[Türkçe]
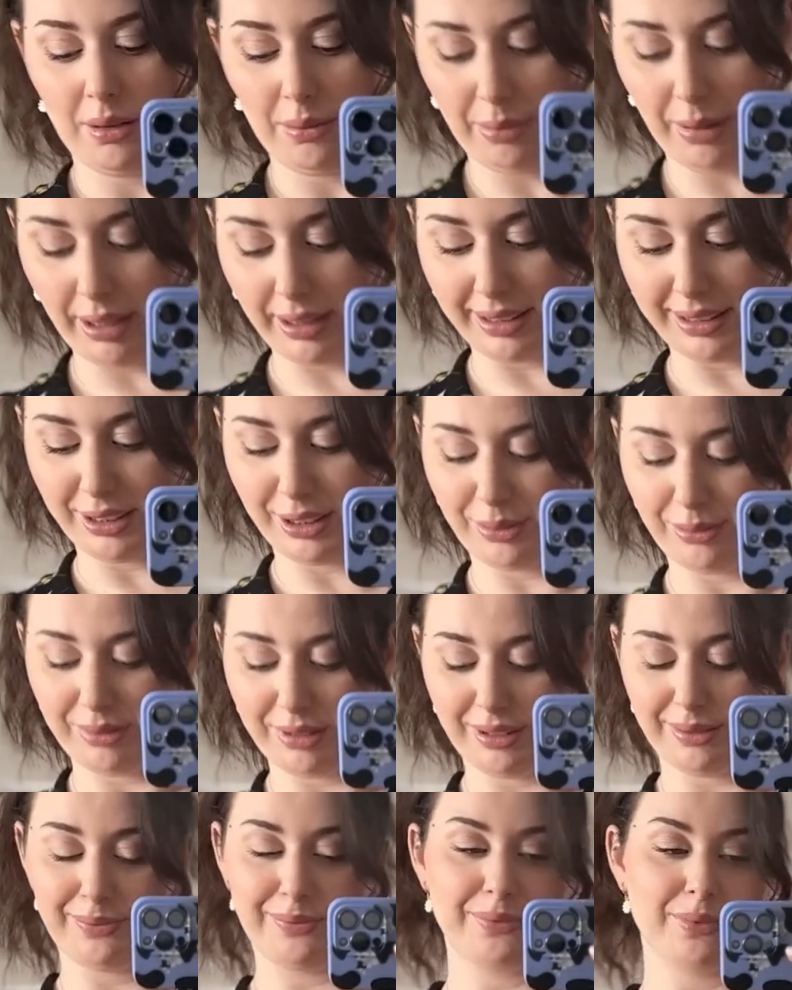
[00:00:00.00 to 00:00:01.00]
Bak
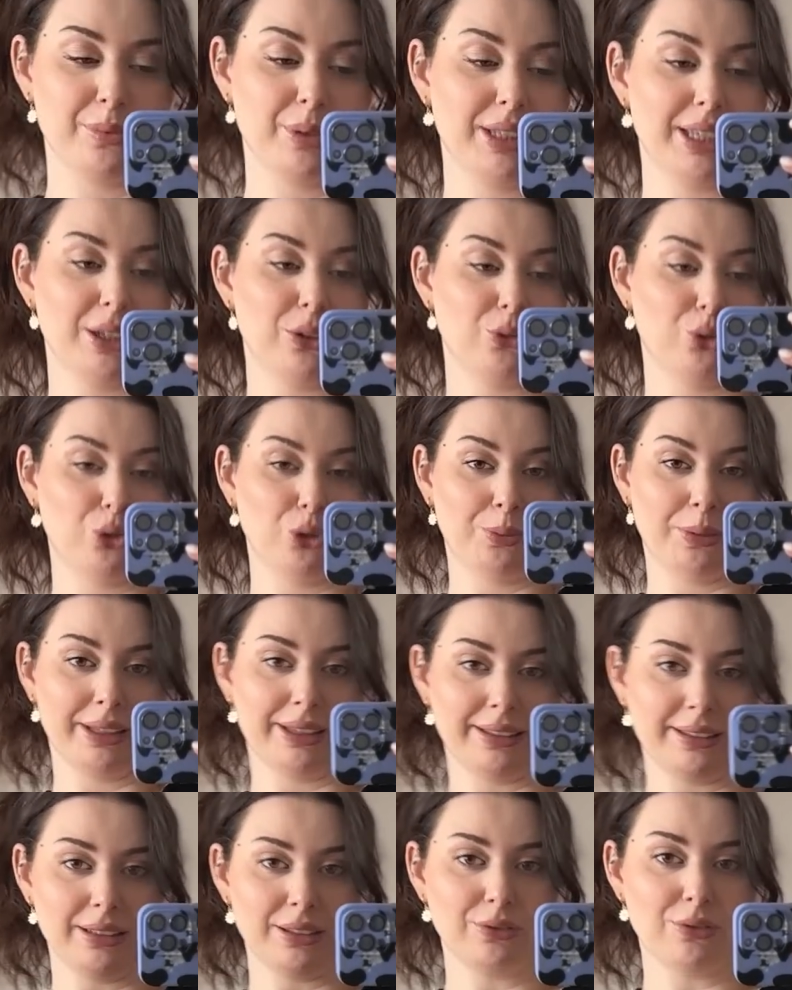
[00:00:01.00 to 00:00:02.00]
şimdi bir kere
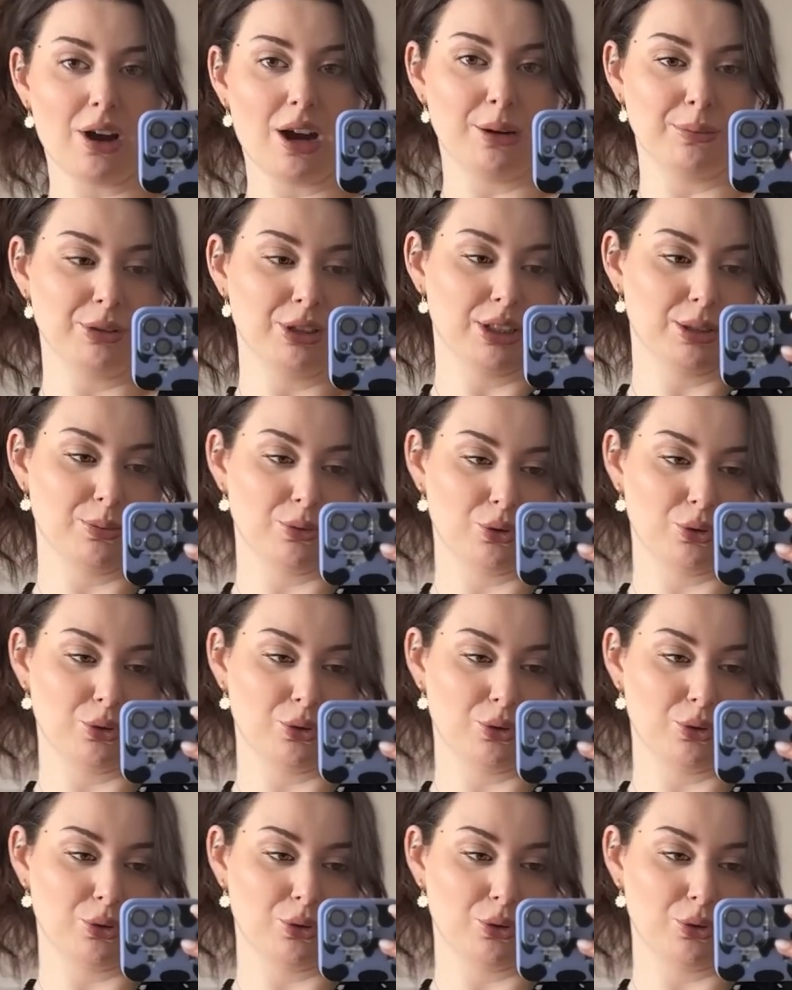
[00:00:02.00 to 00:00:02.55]
düğmeleri varmış gibi